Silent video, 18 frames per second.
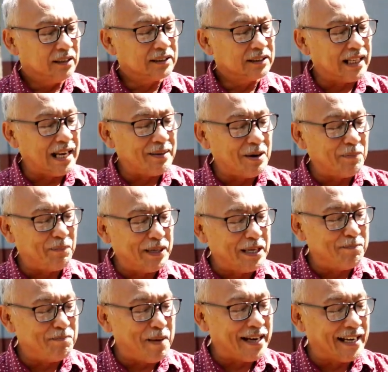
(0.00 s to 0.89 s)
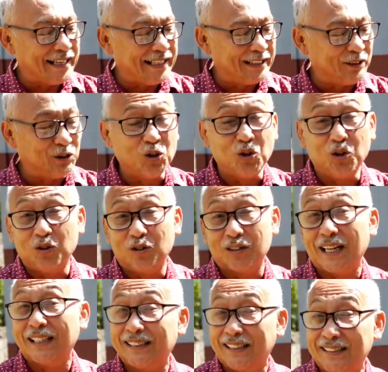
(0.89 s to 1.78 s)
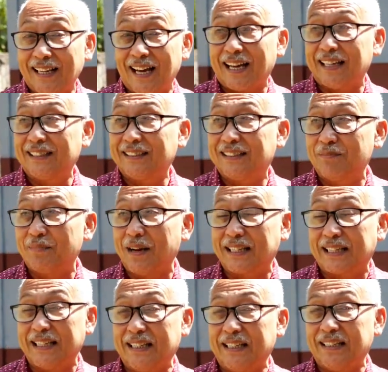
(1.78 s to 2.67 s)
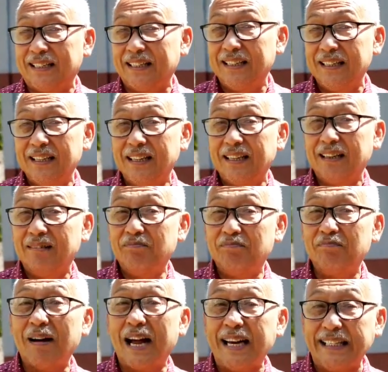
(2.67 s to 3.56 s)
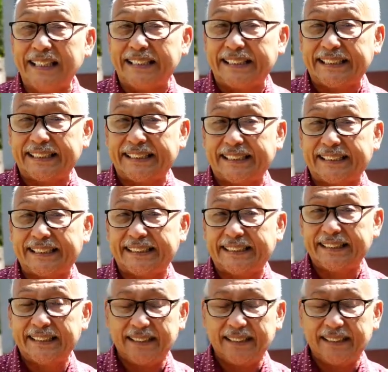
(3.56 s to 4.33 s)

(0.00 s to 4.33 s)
Selama penyimpanan itu rasanya akan semakin manis.